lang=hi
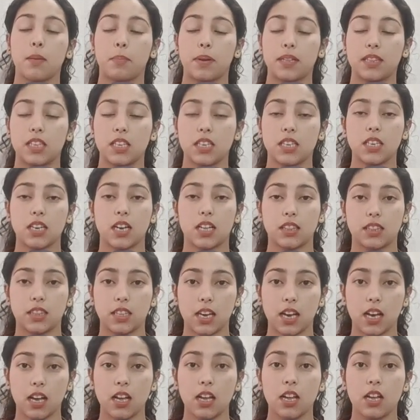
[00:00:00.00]
पति की
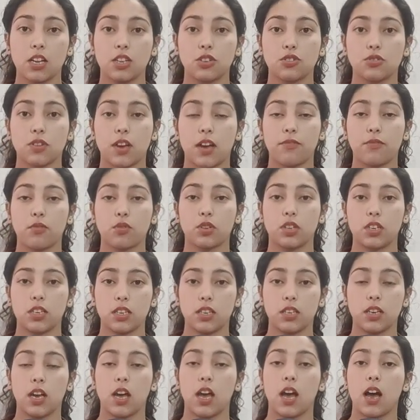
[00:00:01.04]
हत्या जो है वो की
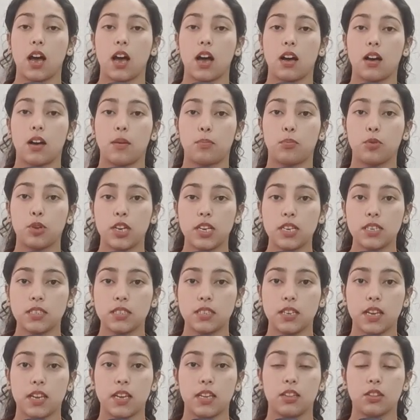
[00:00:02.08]
आ, पुलिस
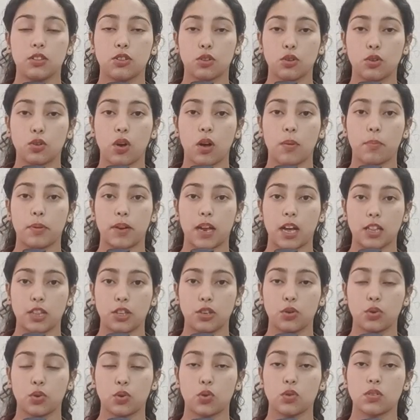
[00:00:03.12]
ने इन दोनों
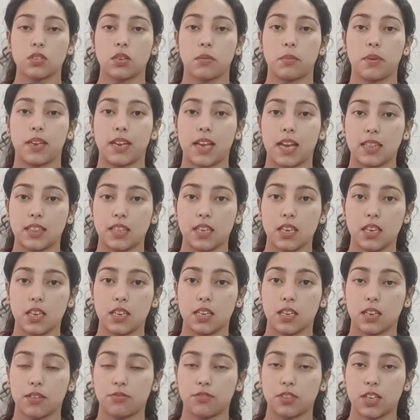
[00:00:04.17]
अपराधियों को समय रहते ही
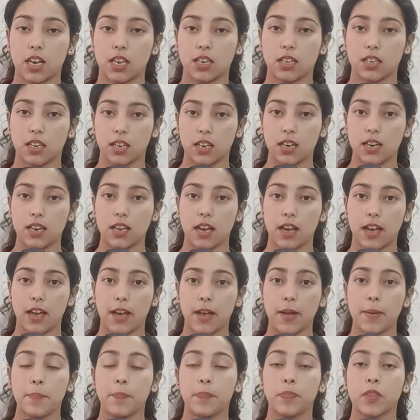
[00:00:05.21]
गिरफ्तार कर लिया
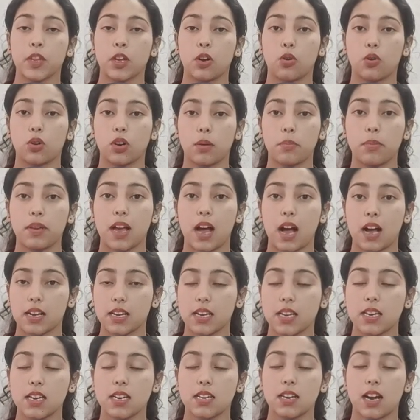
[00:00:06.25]
है और अभी
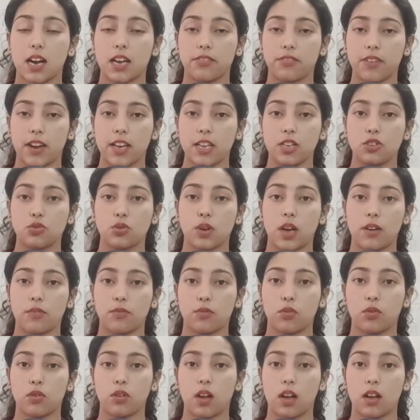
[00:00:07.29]
आगे की कार्रवाई जो है
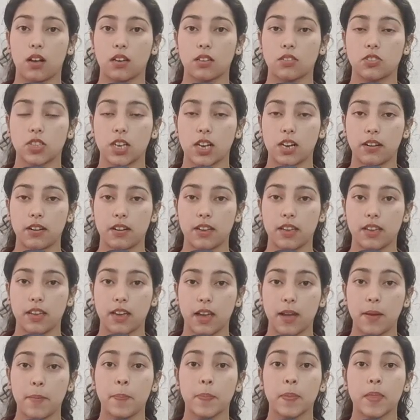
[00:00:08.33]
वो चल रही
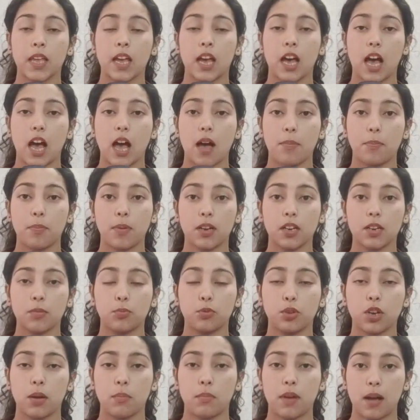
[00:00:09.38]
है आप अगर
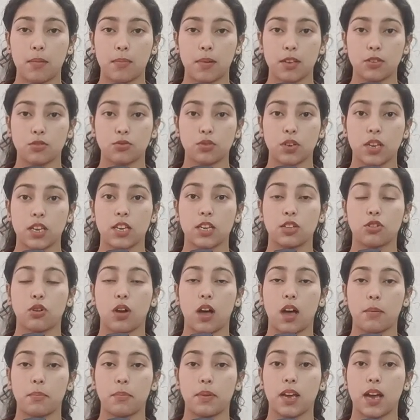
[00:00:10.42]
पूरा मामला सुनेंगे तो
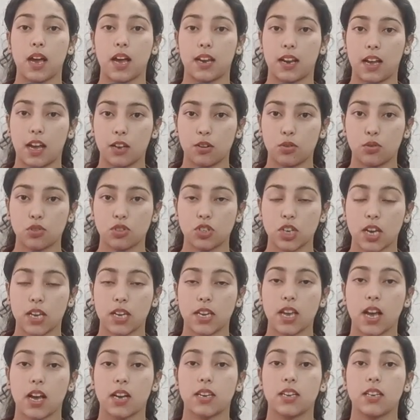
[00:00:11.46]
आप भी हैरान हो
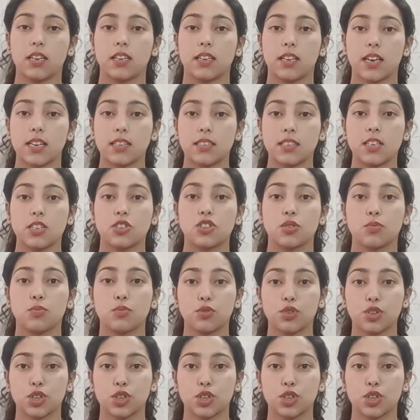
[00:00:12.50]
जाएंगे आखिर कैसे जम्मू